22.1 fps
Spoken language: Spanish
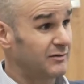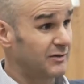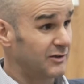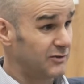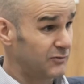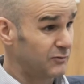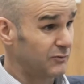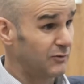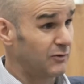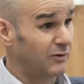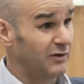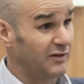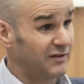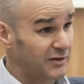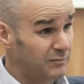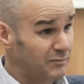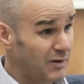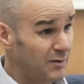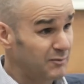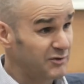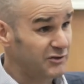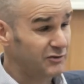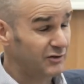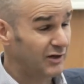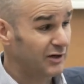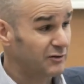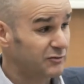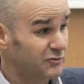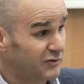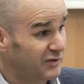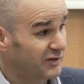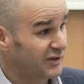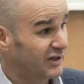que es uno de los líderes más
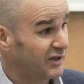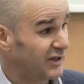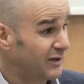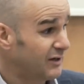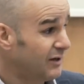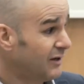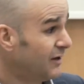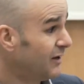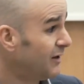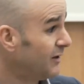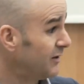visionarios hoy en día.